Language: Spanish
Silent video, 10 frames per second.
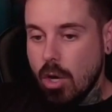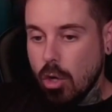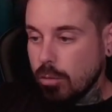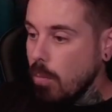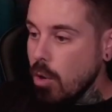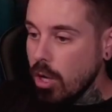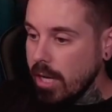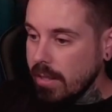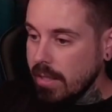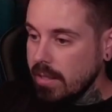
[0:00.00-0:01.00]
Los
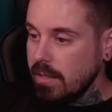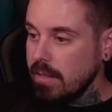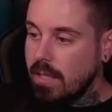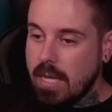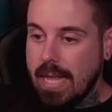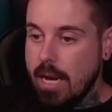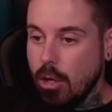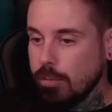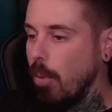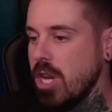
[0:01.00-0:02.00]
burócratas y
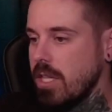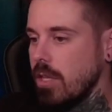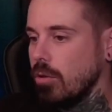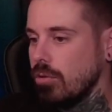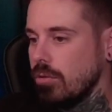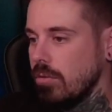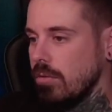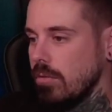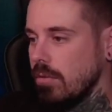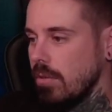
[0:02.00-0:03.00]
los políticos.
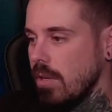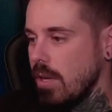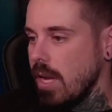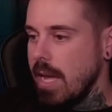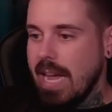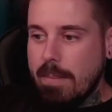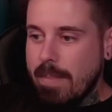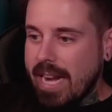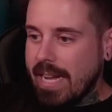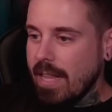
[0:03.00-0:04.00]
El
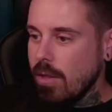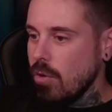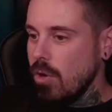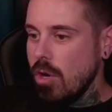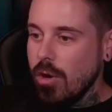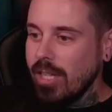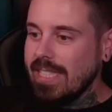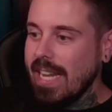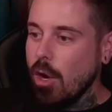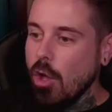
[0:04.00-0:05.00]
mercado no
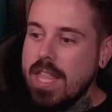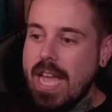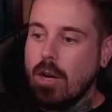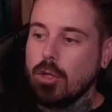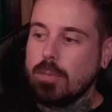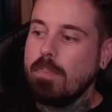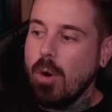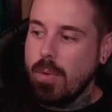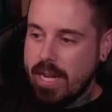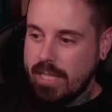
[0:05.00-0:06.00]
es que odie a los
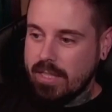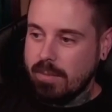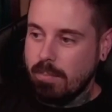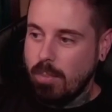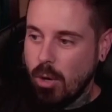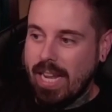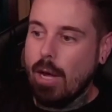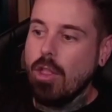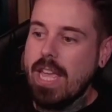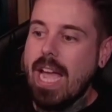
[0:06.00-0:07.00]
pobres
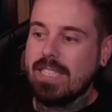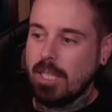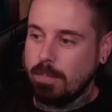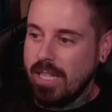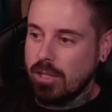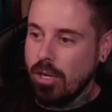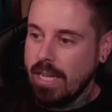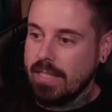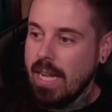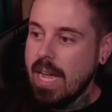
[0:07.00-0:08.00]
porque odia a esas
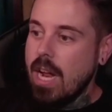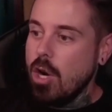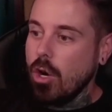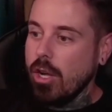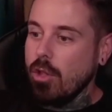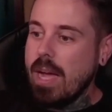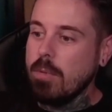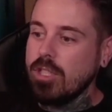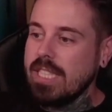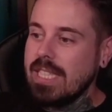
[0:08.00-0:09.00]
personas. Lo que
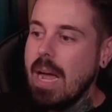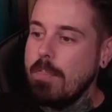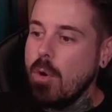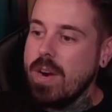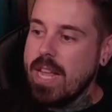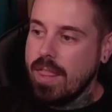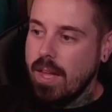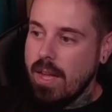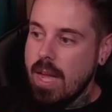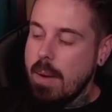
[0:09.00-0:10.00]
odiamos es la
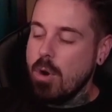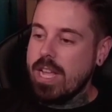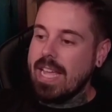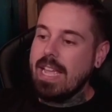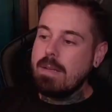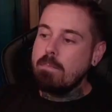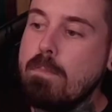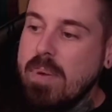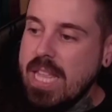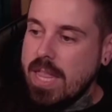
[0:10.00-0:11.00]
pobreza, porque
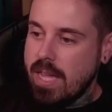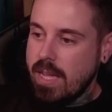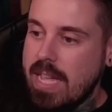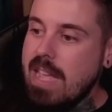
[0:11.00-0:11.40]
impide,